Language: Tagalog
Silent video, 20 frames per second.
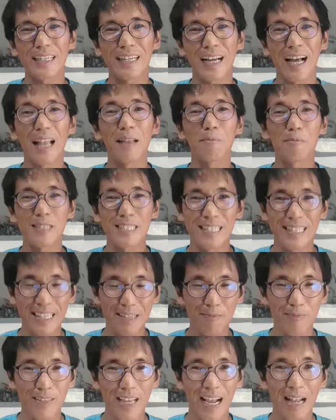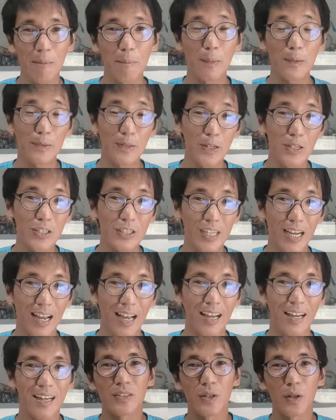calf sleeve dahil putol
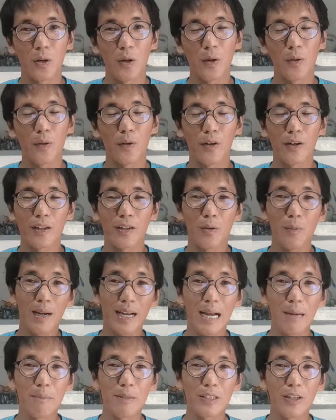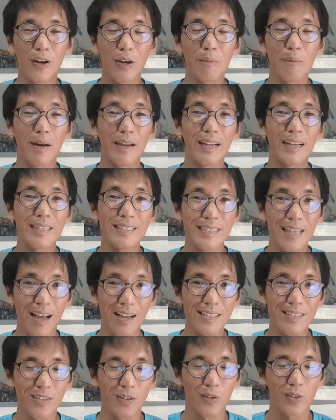siya. So, gumagamit ako iba ng
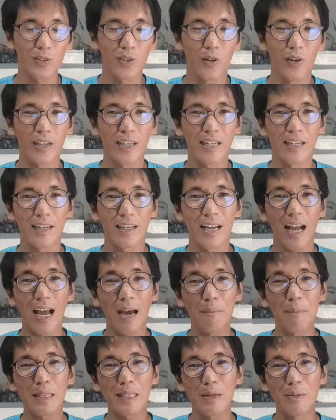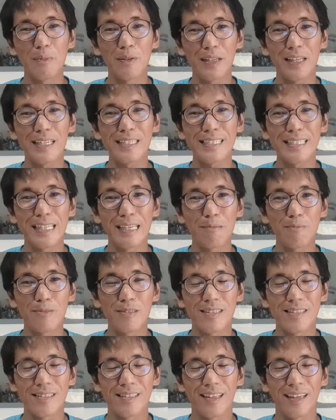socks. Oh. So, kakabit ko muna yung
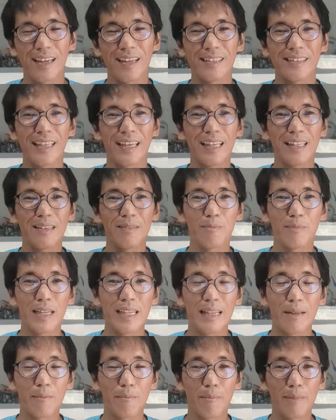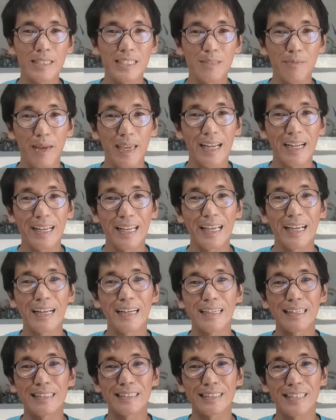sleeves and then mas
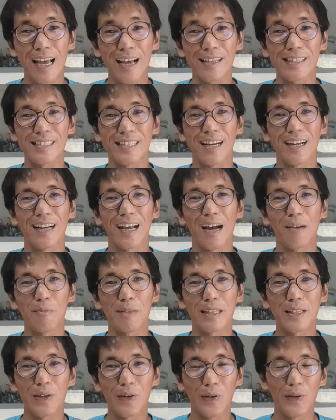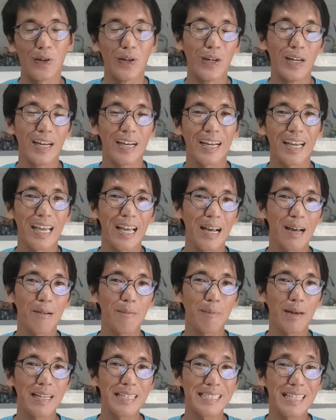maikling socks ang gamit ko.
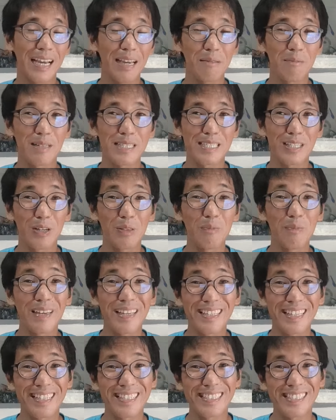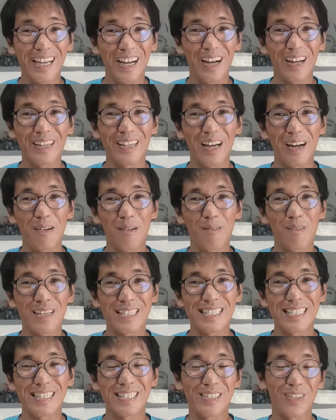Kaya para sa akin, mas convenient siya na
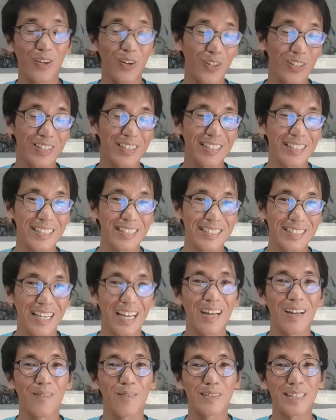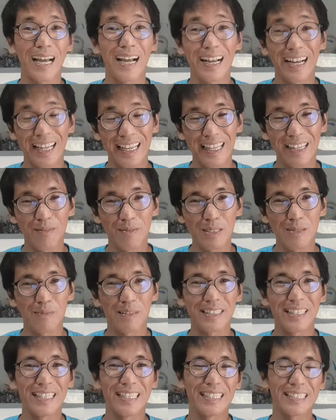mas isuot saka tanggalin. Mas
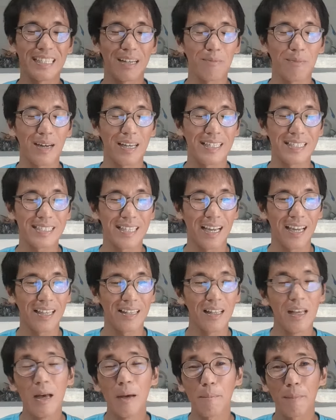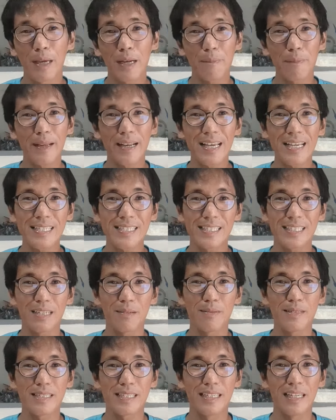madali siya para sa akin. Pero parehas lang
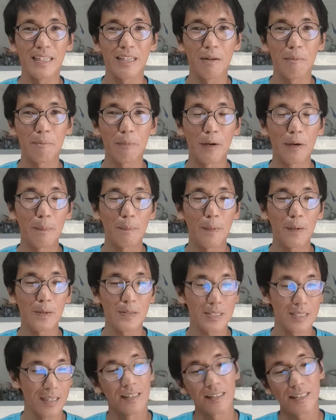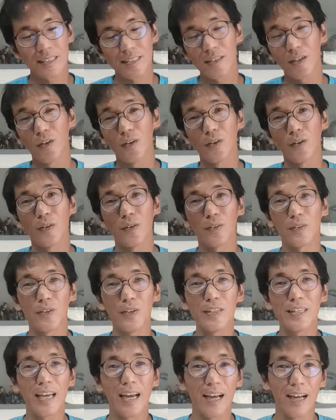naman sila ng purpose. So,
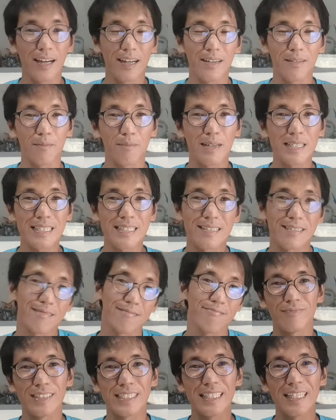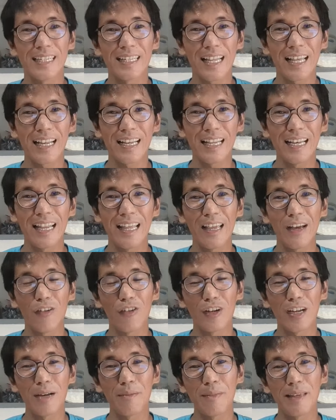yun nga, mas mas nagre-rely
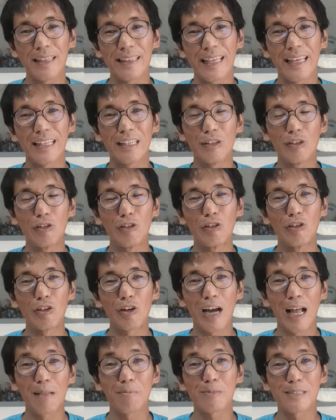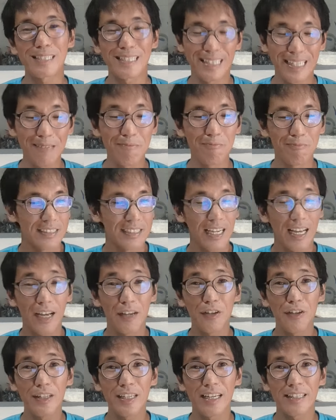akong gamitin yung calf sleeve.
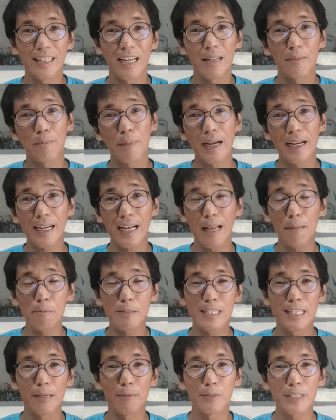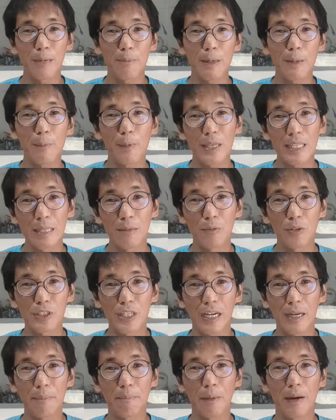Tsaka yun niya, dahil pag calf sleeve, syempre pwede mo
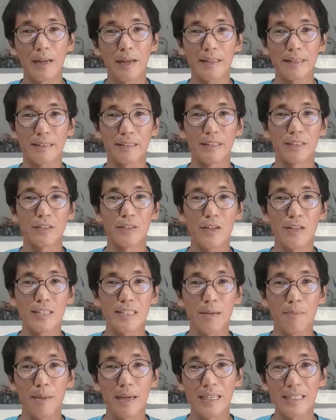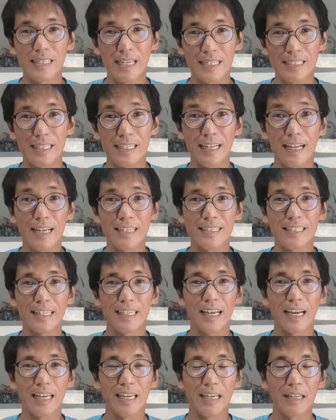siyang i-partner dun sa medyas na
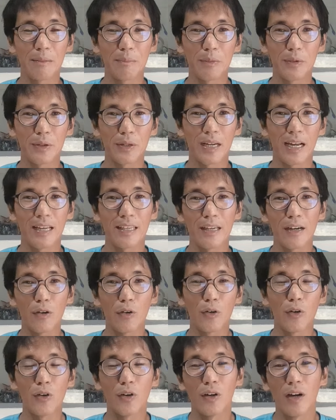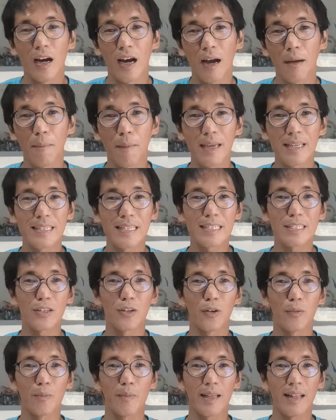nakasanayan mo. Gaya ko, ang medyas
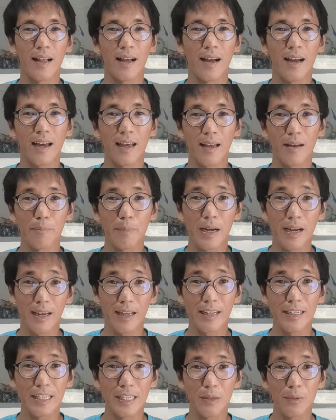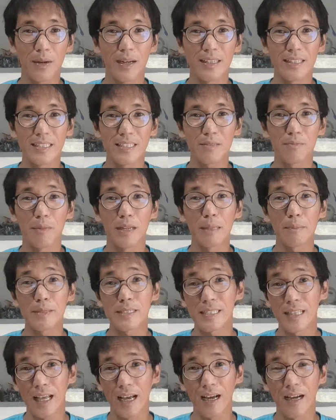ko, parang ka, pangkaraniwan is
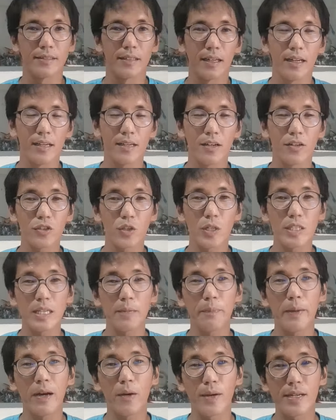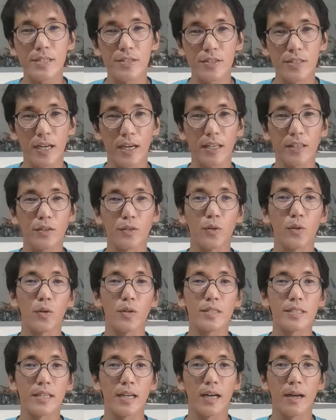manipis lang. Uh, so isa pang question niya ay
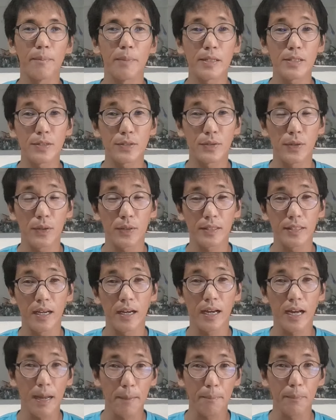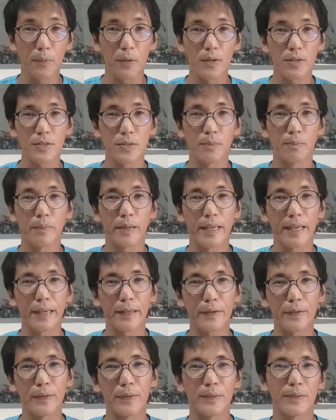tungkol sa pagsusuot ng cap or
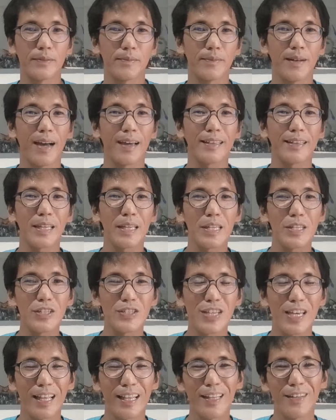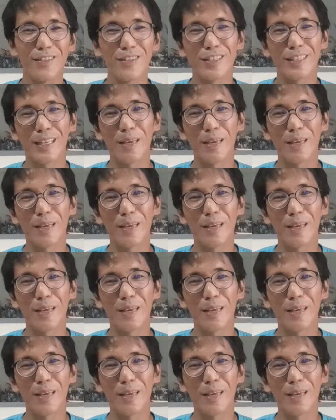sombrero. Makita niyo si Eliud